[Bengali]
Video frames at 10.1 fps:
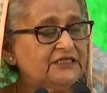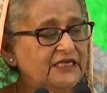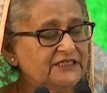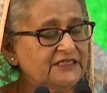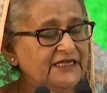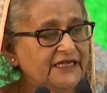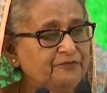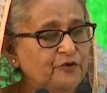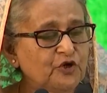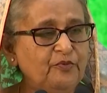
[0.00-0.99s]
সাথে সাথে এর
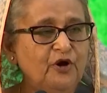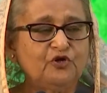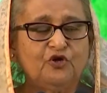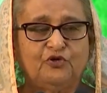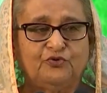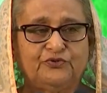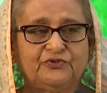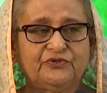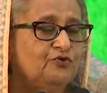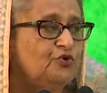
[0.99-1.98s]
পরিবহন খরচ
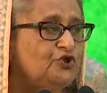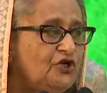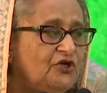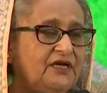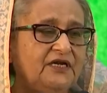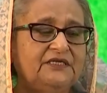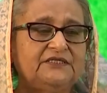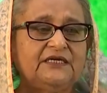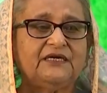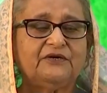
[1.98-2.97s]
দুশো ডলারের যে